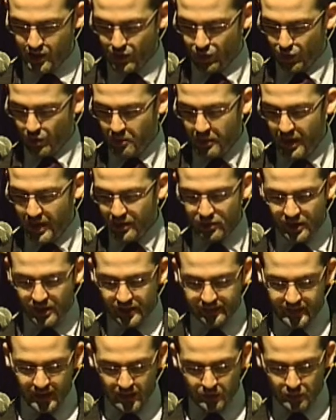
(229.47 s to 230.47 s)
no en vano en
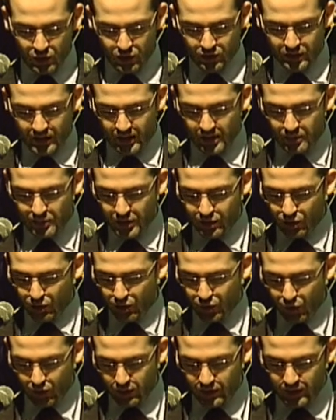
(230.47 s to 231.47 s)
el término está repleto,
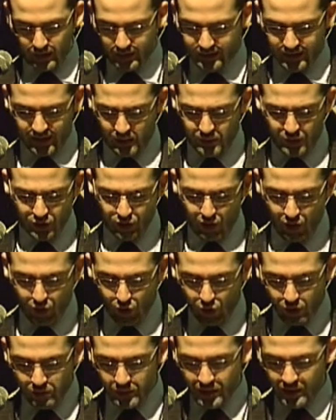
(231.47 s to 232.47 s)
eh, de
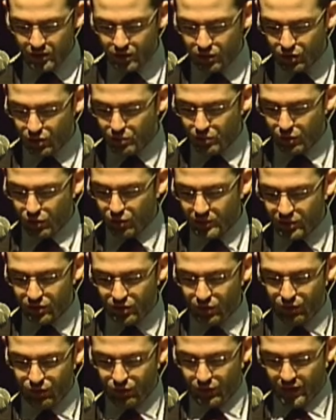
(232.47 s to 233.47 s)
dolmenes y otros
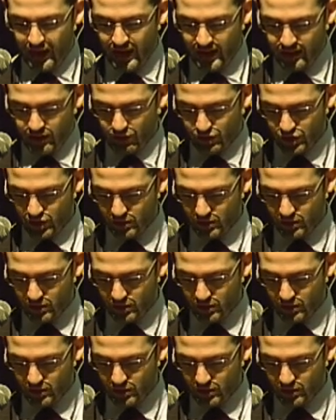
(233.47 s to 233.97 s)
monumentos funerarios.